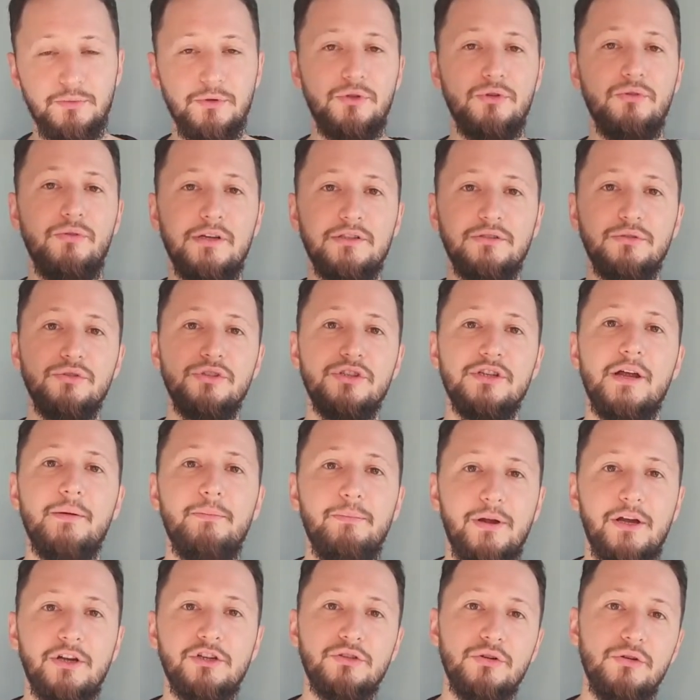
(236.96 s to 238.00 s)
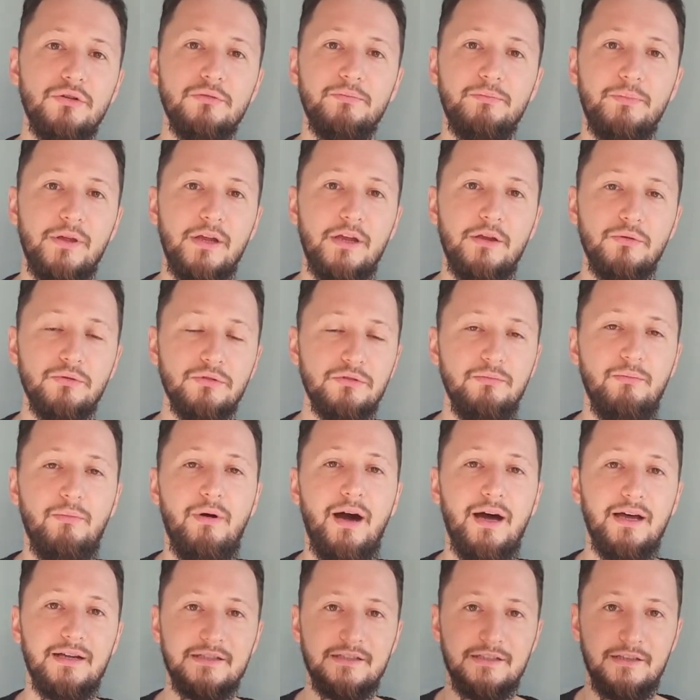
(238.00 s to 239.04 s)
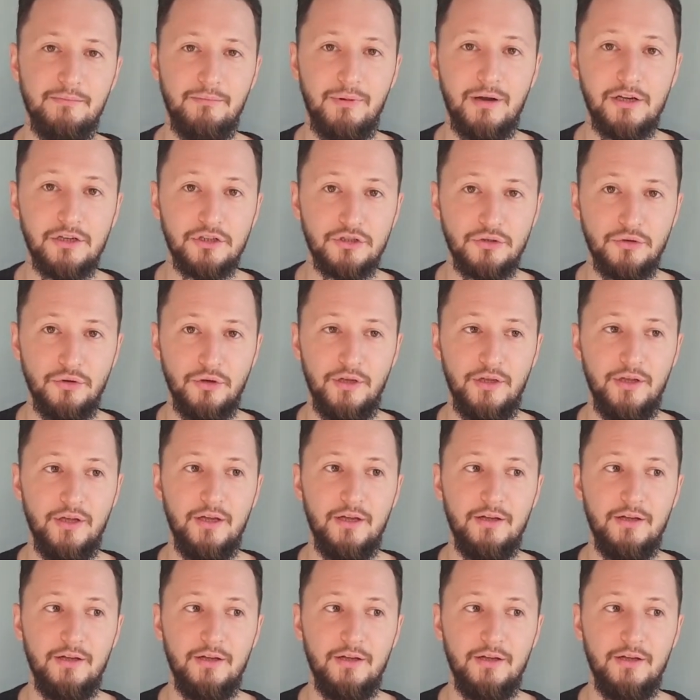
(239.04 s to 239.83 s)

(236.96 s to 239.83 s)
быть, у вас уже прошел период Марса большой,